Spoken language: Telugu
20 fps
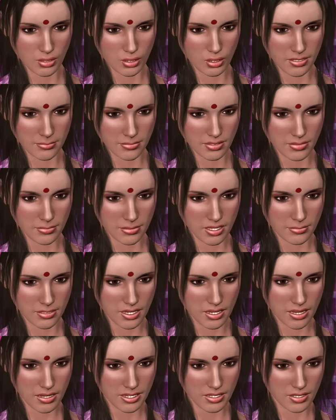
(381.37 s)
చెప్పకపోతే
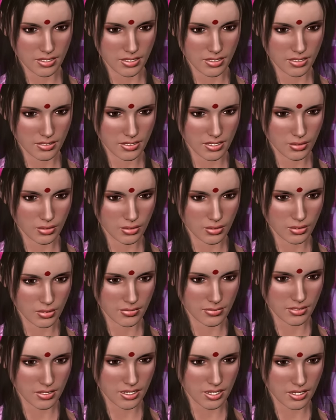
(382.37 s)
నాకెలా తెలుస్తుంది
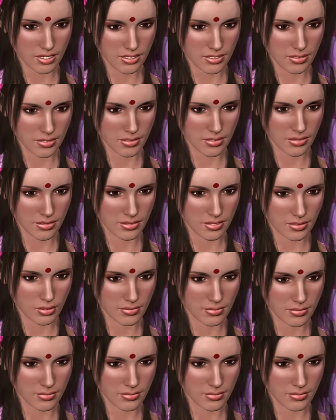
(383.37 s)
ఏమైందో చెప్పు